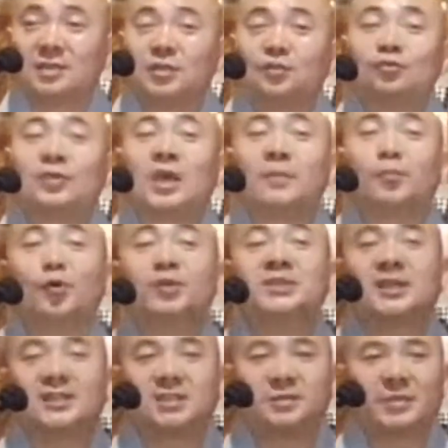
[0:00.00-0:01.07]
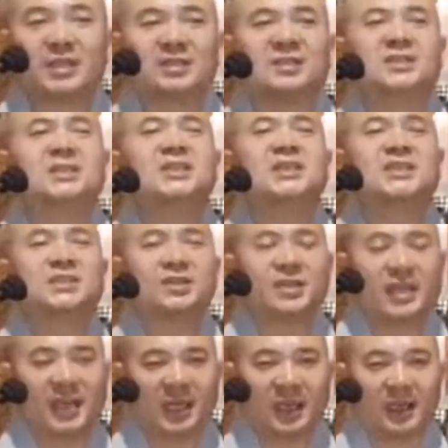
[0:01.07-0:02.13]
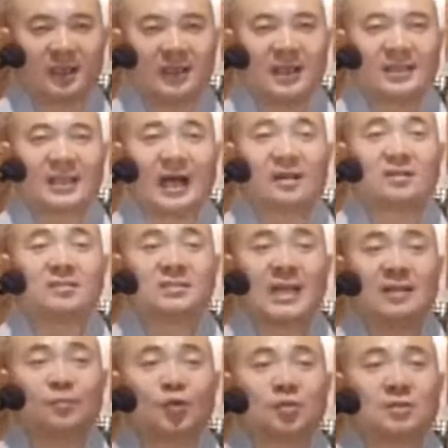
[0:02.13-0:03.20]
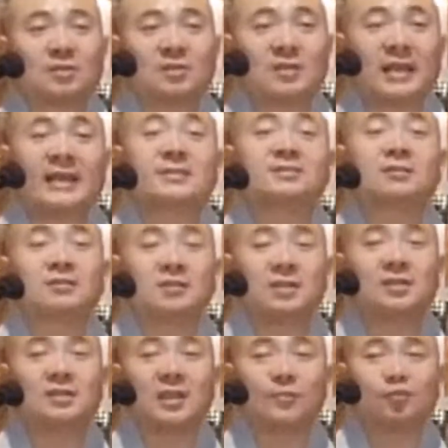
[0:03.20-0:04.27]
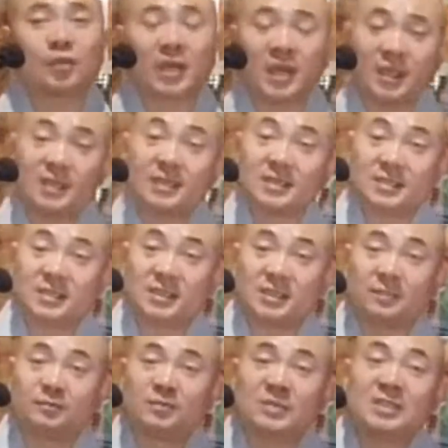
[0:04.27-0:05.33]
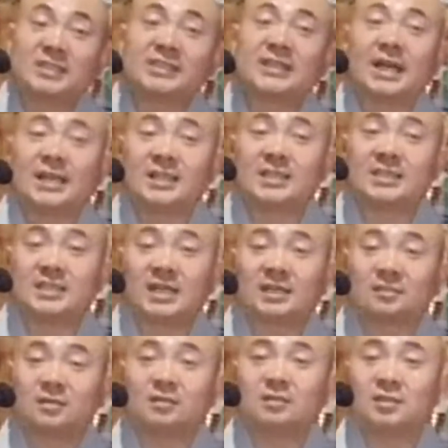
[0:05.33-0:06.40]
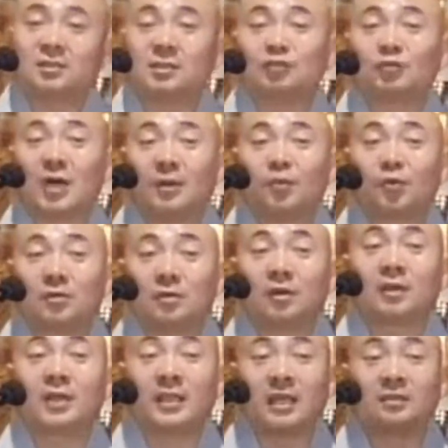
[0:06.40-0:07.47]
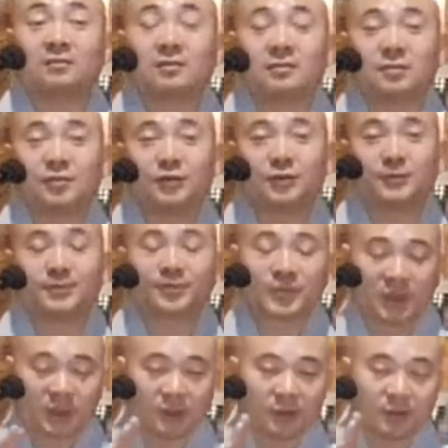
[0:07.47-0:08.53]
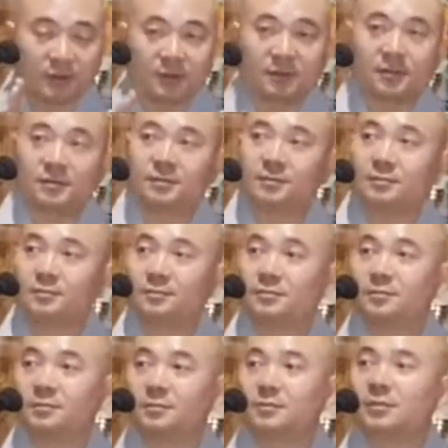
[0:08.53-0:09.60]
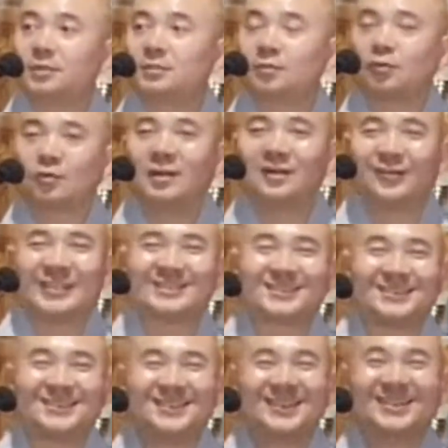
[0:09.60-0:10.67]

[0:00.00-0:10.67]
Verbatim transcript: 눈에 보이지 않지만 그 이전에 다른 잘못들을 했었기 때문에 지금 시간이 지나서 이런 과보를 얻게 되는 거거든요 음, 그래서 코로나가 왔어?